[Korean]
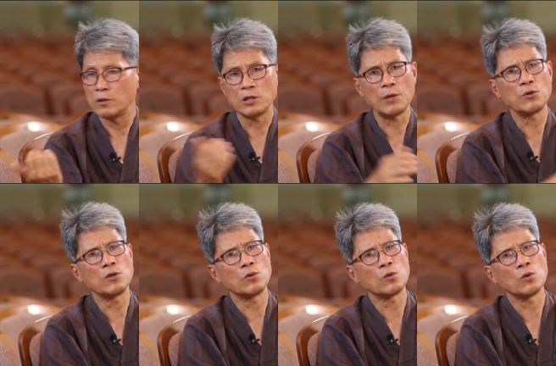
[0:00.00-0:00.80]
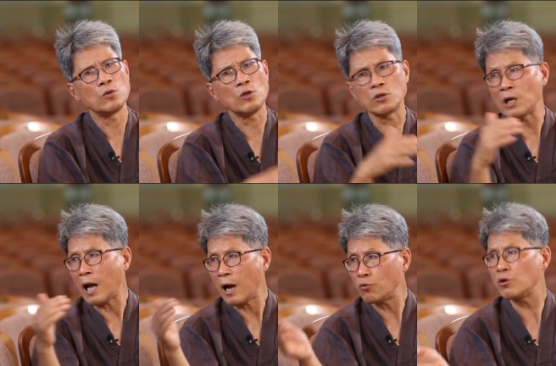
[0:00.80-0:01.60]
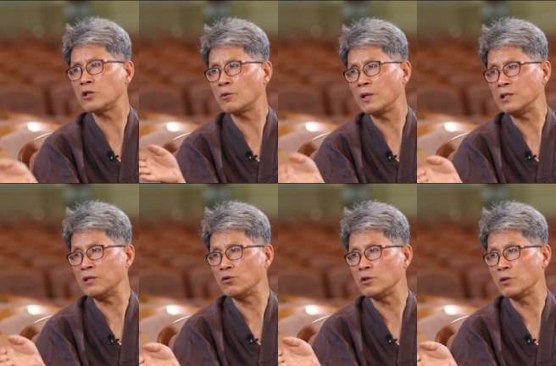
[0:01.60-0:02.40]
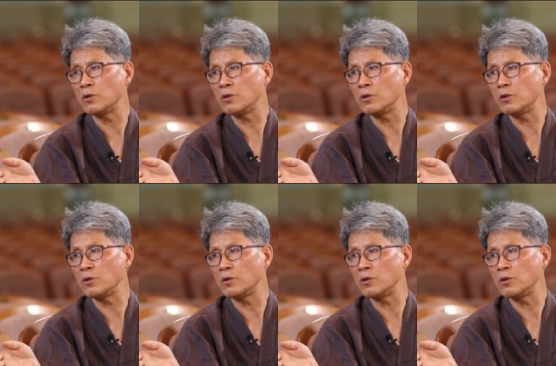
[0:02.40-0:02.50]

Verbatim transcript: 새벽기도도 역시 한국에서만 이루어지는